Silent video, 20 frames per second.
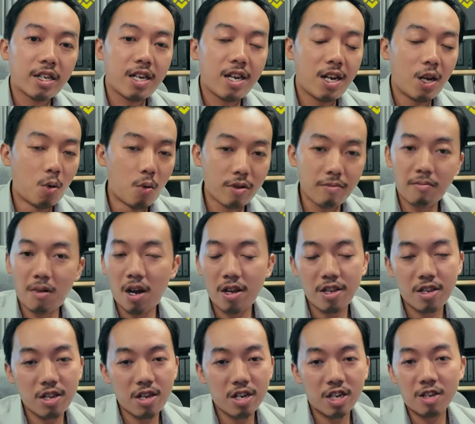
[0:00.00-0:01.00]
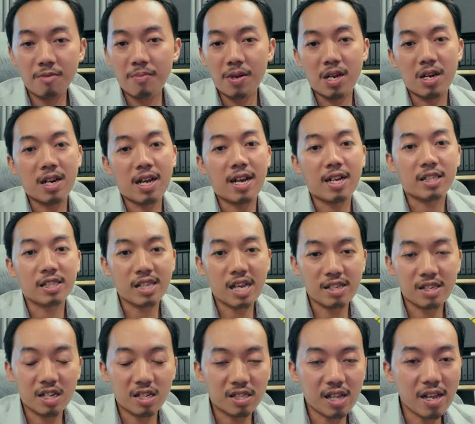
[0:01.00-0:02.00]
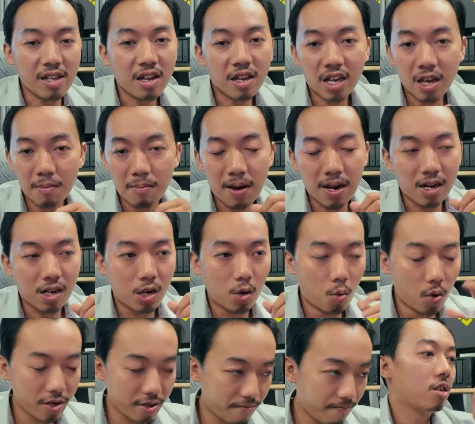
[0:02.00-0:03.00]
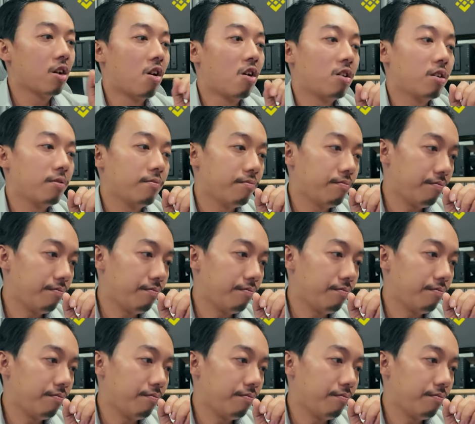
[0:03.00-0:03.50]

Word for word: cái lối bay yên là về nè ta chạy tới cái bàn lối dớt